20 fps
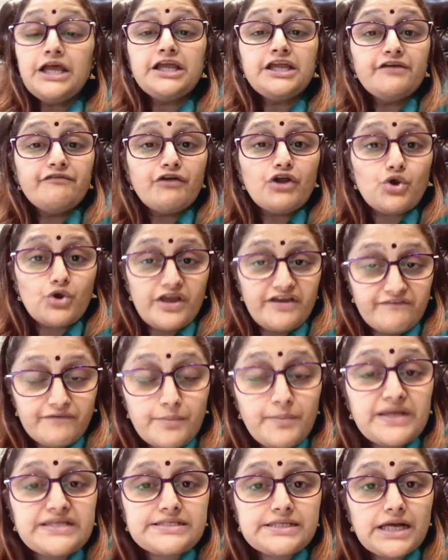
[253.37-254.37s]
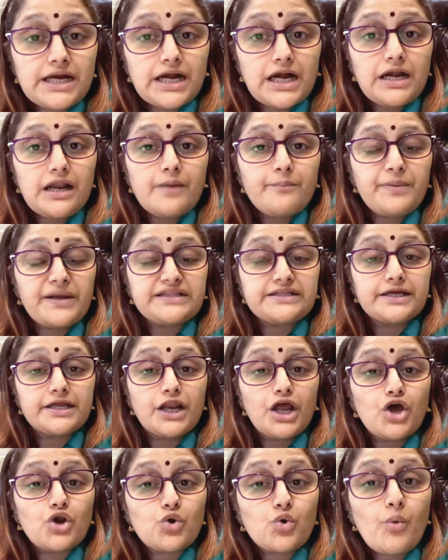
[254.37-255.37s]
இவருடைய விமர்சனங்கள்லாம்
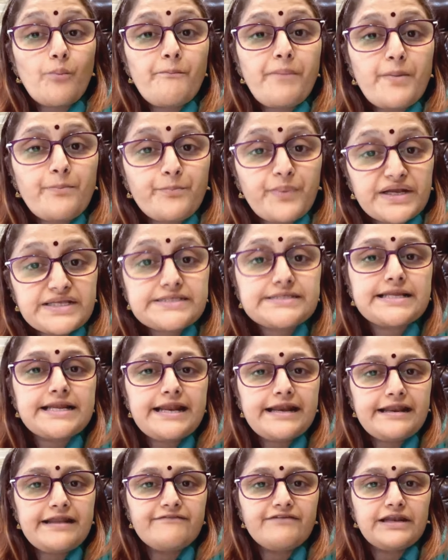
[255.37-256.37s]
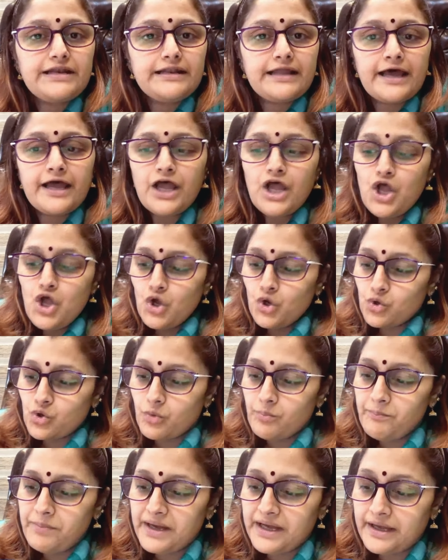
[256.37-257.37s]
பாத்தீங்கன்னா ரொம்ப பர்சனல் லெவல்ல
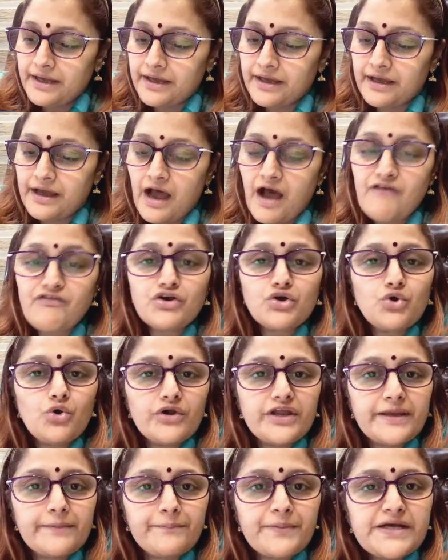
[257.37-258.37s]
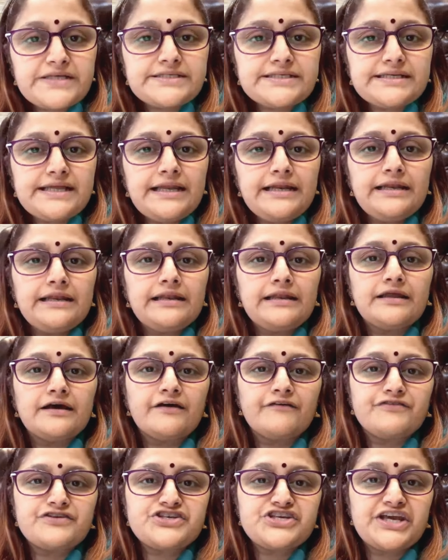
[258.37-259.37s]
ரொம்ப அவங்களுடைய பர்சனல்
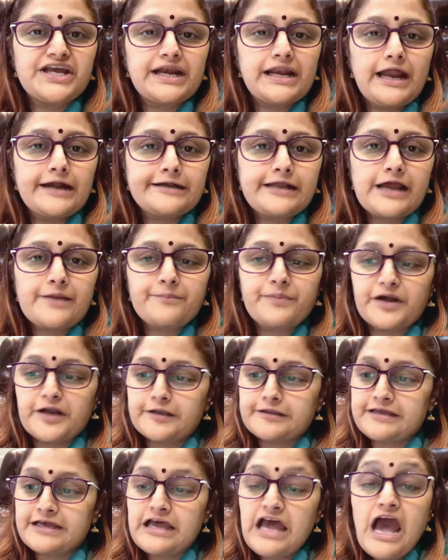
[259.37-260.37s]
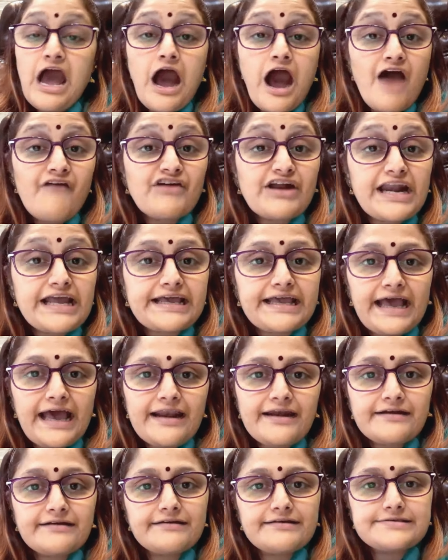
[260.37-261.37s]
விஷயங்களை அட்டாக் பண்றது அவங்கள
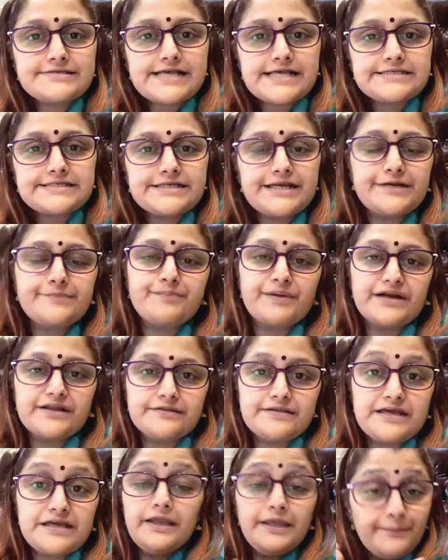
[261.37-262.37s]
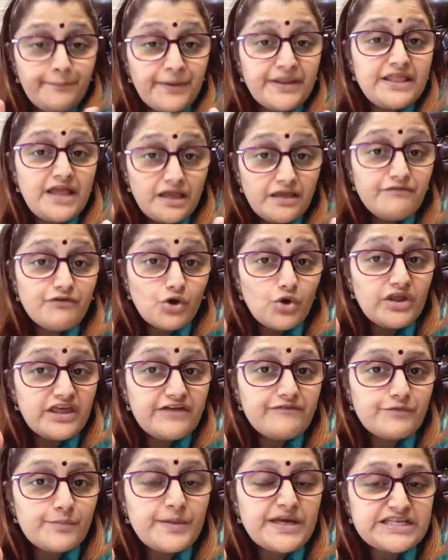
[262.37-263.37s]
கேரக்டர் அசாசினேட் பண்றது இப்படிதான்
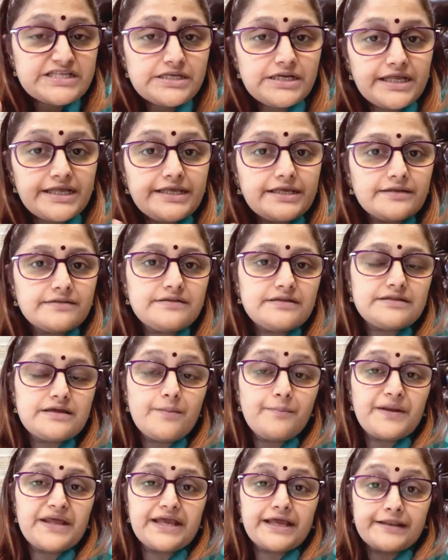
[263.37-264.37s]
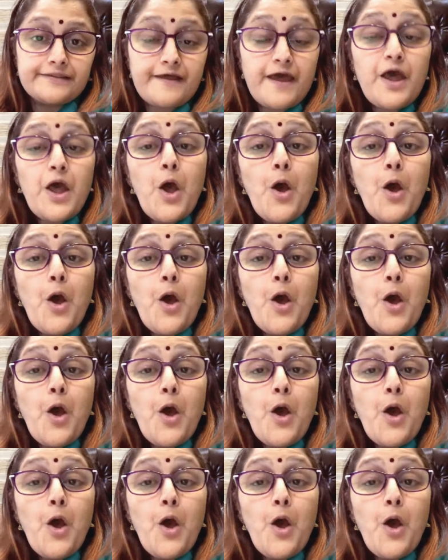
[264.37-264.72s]
இவருடைய விமர்சனம் இருந்தது அப்படிங்கிறத